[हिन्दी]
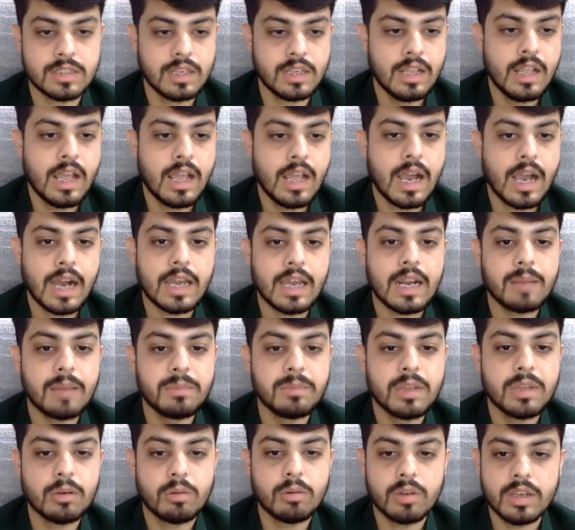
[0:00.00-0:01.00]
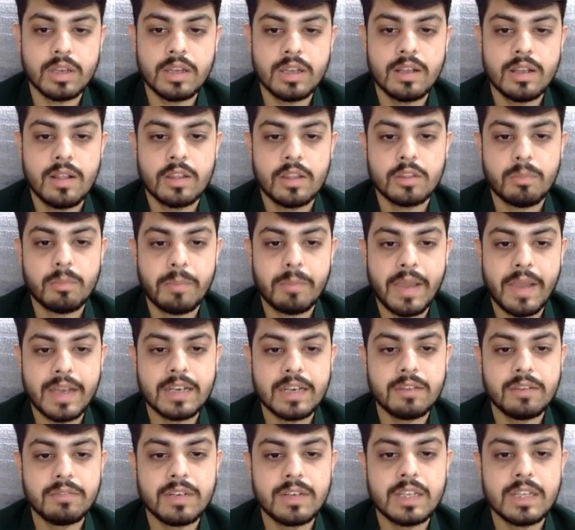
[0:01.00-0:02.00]
है अगर आप देखोगे बैंक
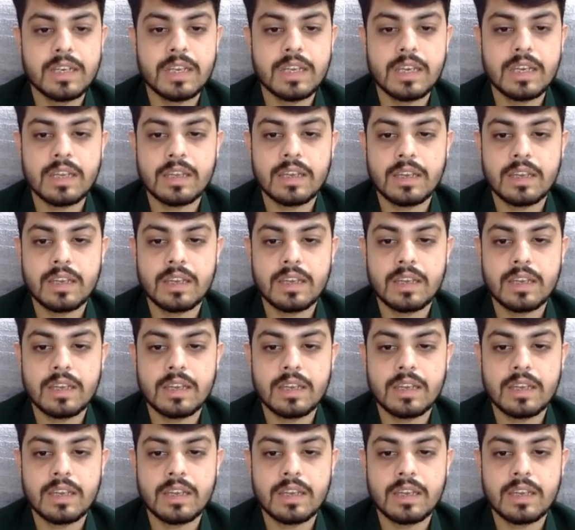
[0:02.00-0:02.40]
निफ्टी ने